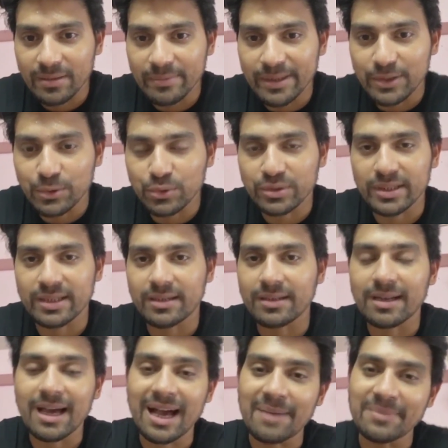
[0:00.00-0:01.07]
মিঠু সেন
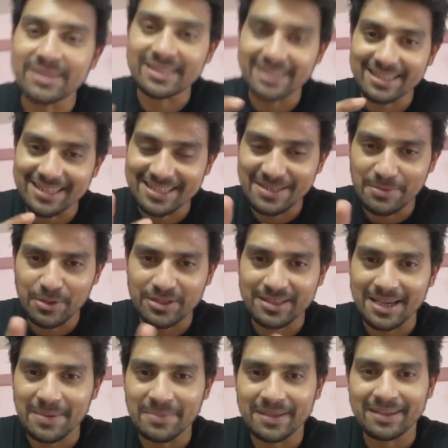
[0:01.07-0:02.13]
না আমি সিরিয়াসলি
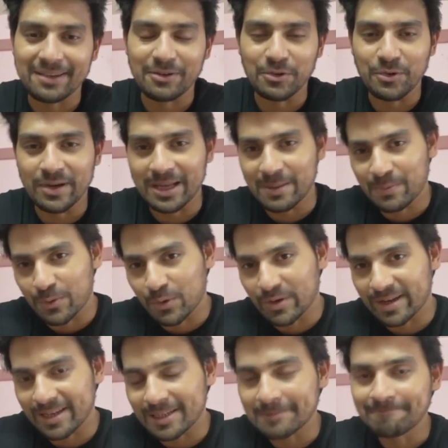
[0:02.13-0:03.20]
বলছি আমি কোনো হেল্প
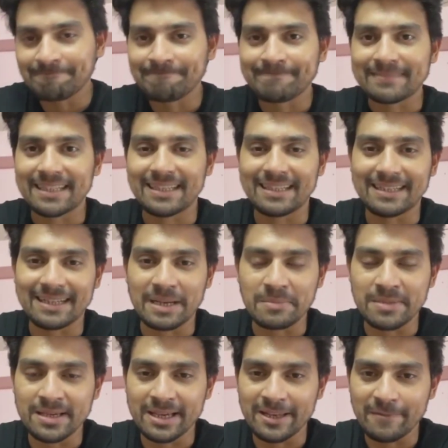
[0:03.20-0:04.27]
করিনি
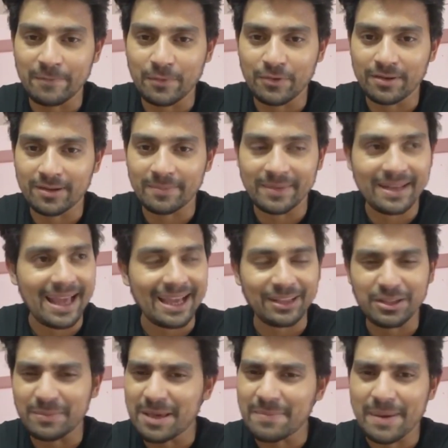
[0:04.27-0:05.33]
আমি হেল্প মানে
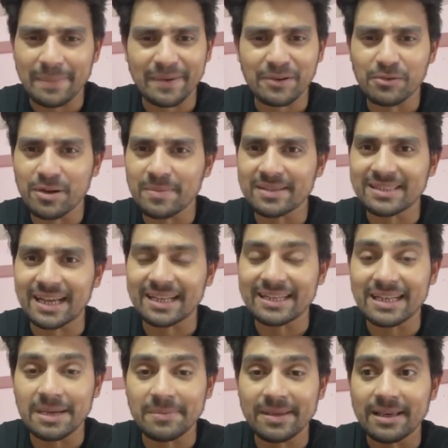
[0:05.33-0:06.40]
একদম এই ব্যাপারগুলো আমি জানি
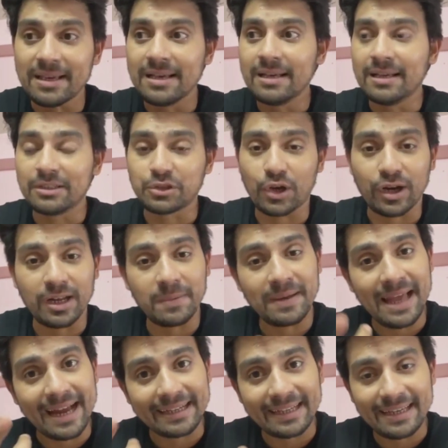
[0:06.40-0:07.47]
না আমি
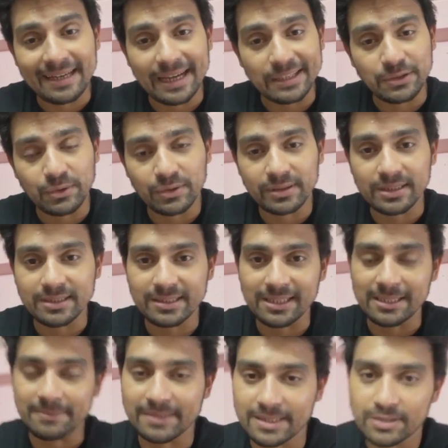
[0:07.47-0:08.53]
সকালবেলা একটাই কাজ করতে
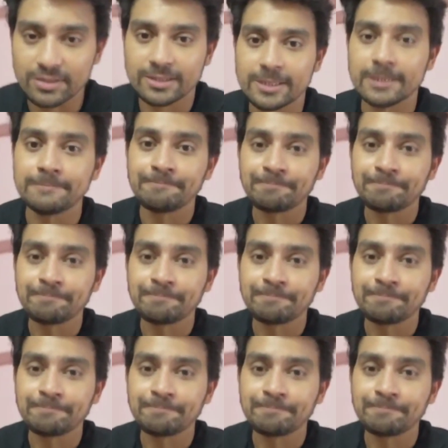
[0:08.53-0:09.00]
এসেছিলাম সেটা হচ্ছে